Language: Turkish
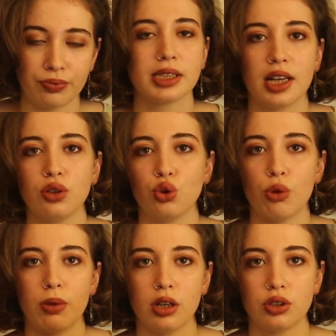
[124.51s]
Mesela
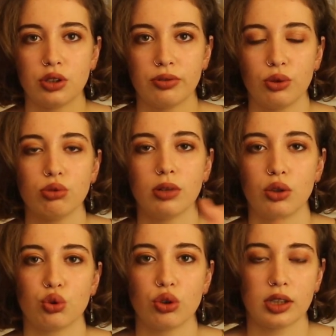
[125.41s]
je mange ve nous
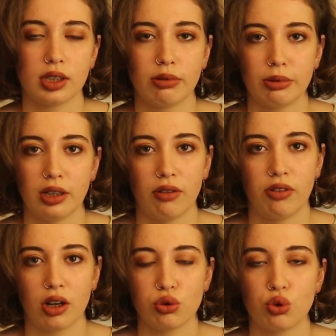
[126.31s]
mangeons aslında birbirinden
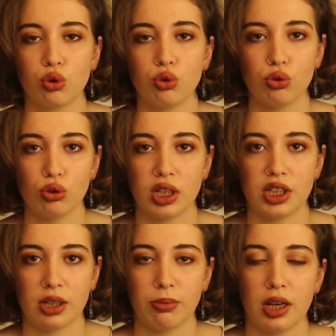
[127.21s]
farklı. Çünkü nu da
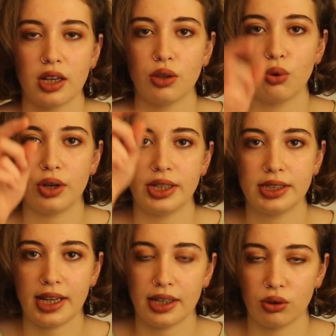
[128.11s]
çekimlerken
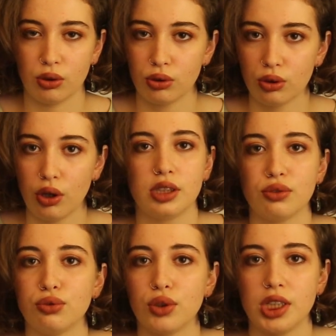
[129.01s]
ONS'i ekliyoruz.
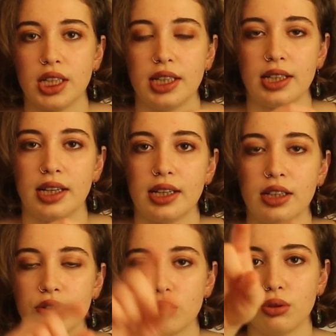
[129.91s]
İşte vu da
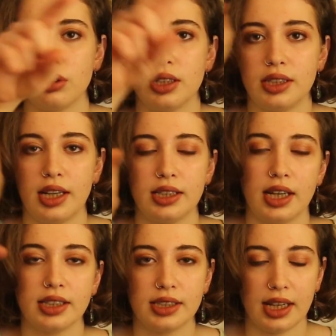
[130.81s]
çekimlerken sonuna z
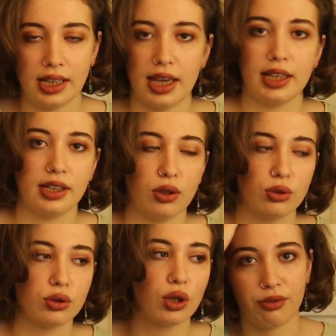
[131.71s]
yani z'ye
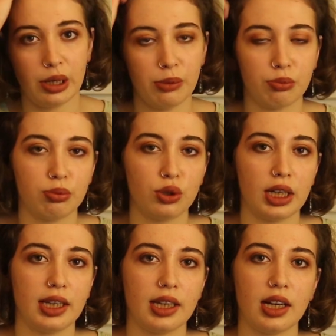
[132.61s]
ekliyoruz. Ve bu
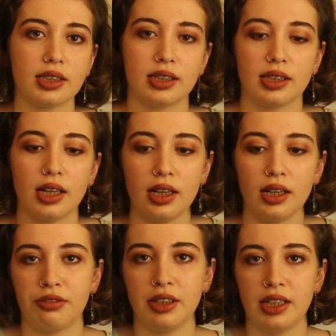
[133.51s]
şekilde aslında
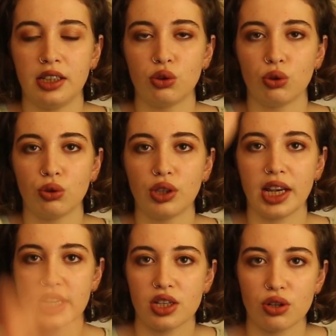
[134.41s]
fiillerin sonunu
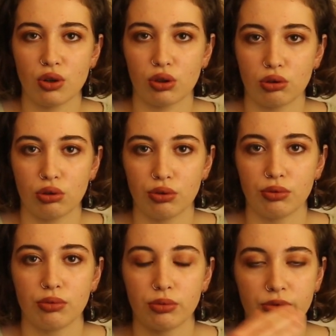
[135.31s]
değiştiriyoruz
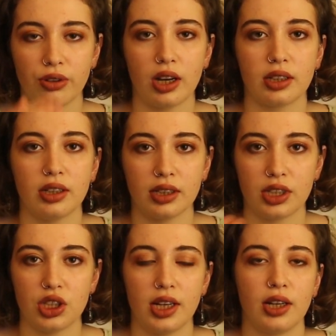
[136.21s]
farklı
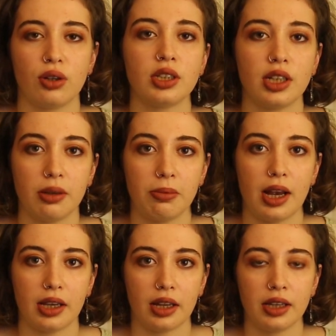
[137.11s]
kişilere göre
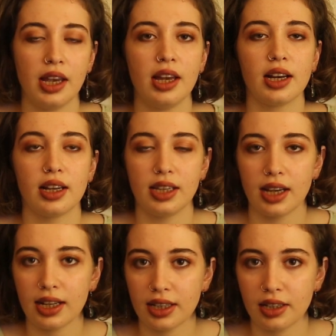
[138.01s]
çekimlerken.
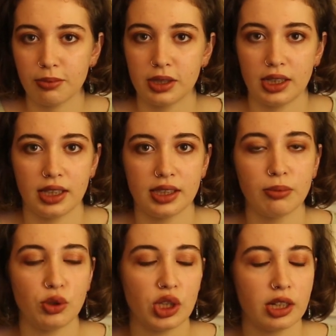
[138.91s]
Radikal dediğimiz şey
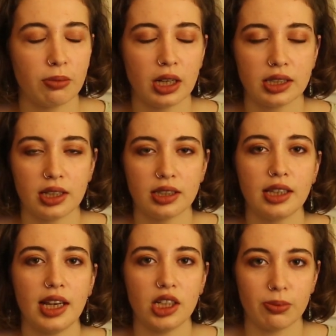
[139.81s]
ise bu çekimler
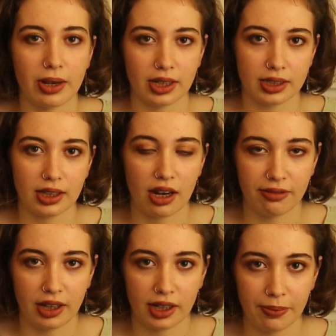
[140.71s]
sırasında değişmeyen
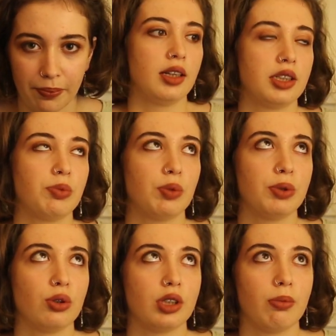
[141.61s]
harfler. Şimdi
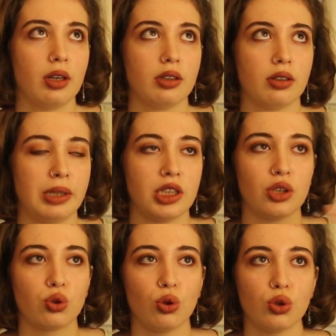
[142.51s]
biz o zaman
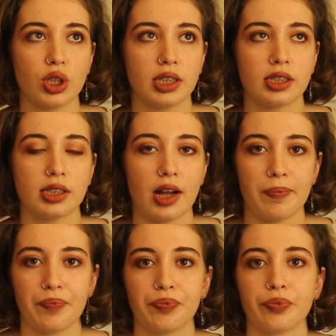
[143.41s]
birinci çoğul
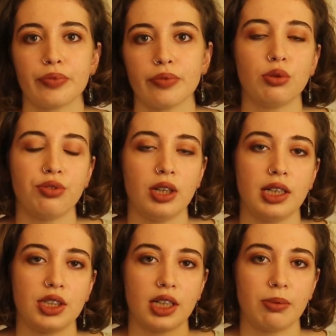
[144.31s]
şahısta bu
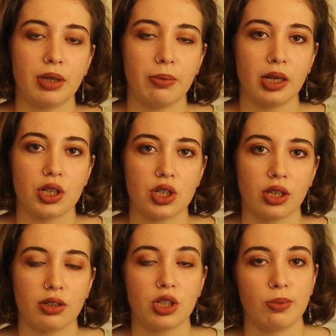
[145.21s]
fiili çekimlemek için
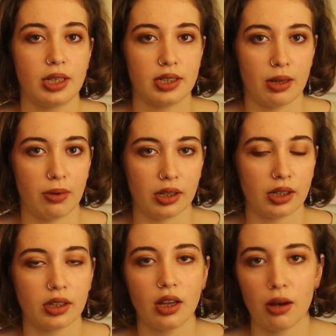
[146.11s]
şimdiki
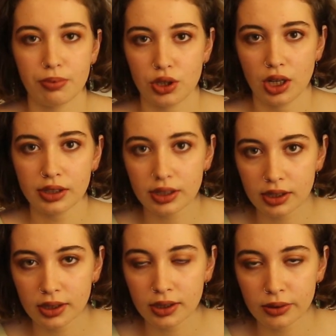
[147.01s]
zamanda ne yapacağız?